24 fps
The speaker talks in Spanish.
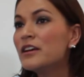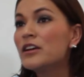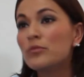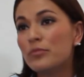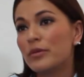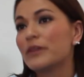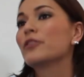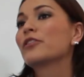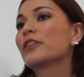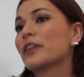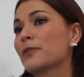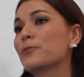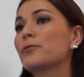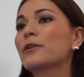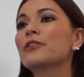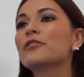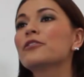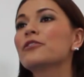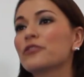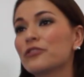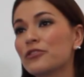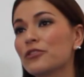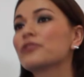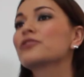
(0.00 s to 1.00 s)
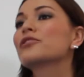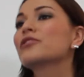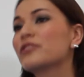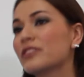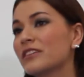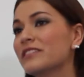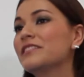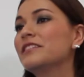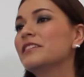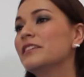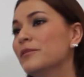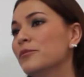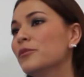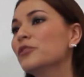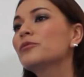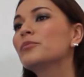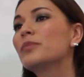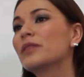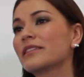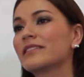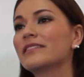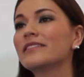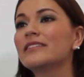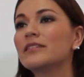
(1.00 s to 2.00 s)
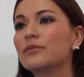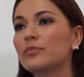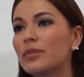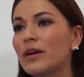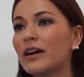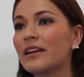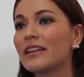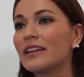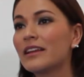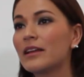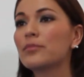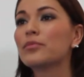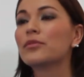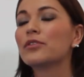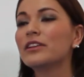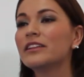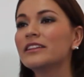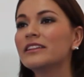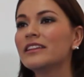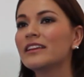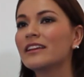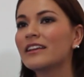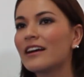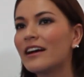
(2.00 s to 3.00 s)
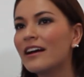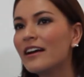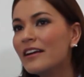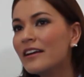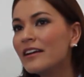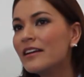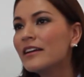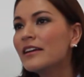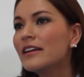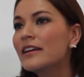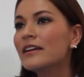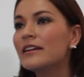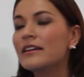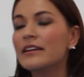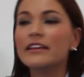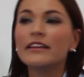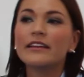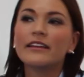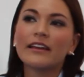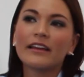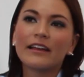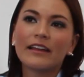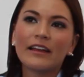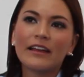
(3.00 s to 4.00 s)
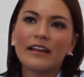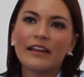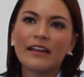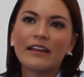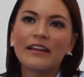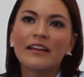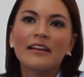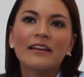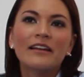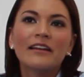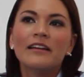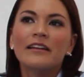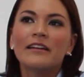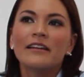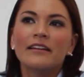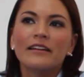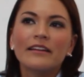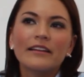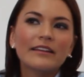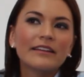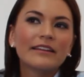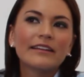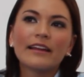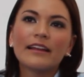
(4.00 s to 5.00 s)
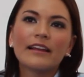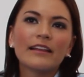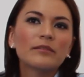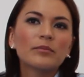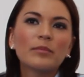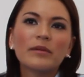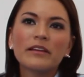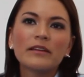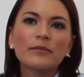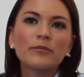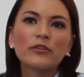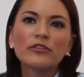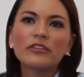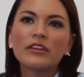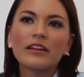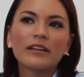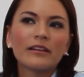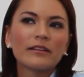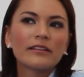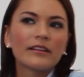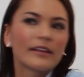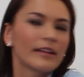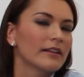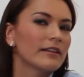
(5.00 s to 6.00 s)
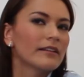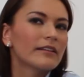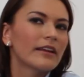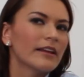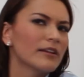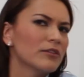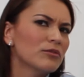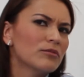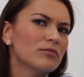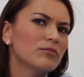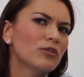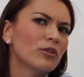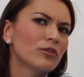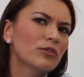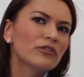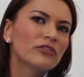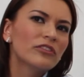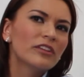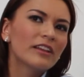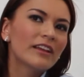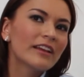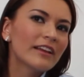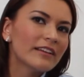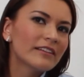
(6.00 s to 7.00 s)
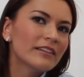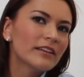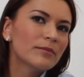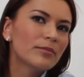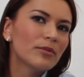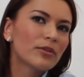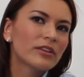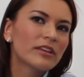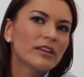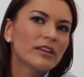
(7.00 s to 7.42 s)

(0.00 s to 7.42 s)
pero que bueno, nosotros decidimos participar en la política y que, les pedimos que, que no nos tienen que decir por